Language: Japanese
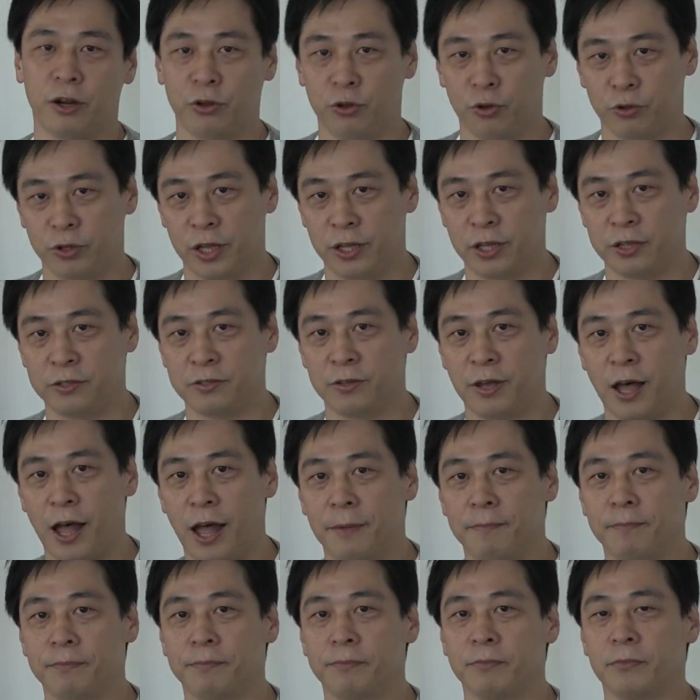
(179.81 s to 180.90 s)
なる予定です
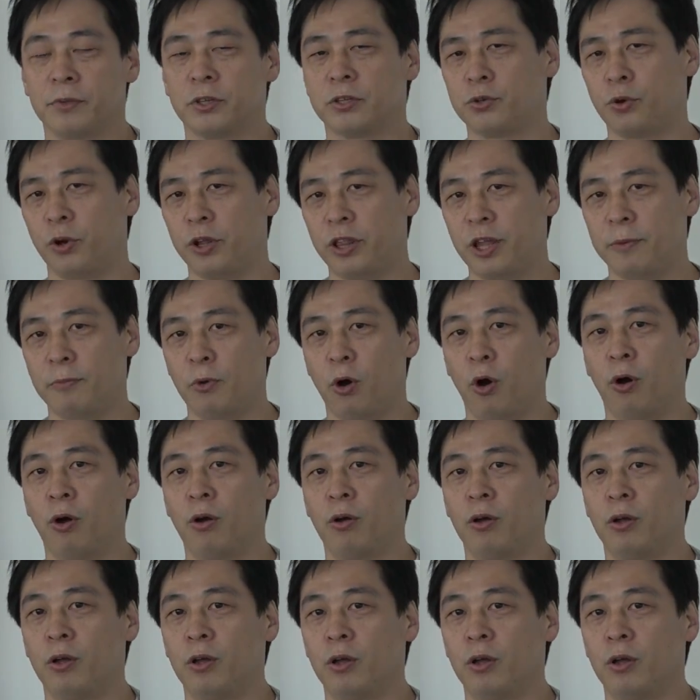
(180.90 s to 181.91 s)
がそれでも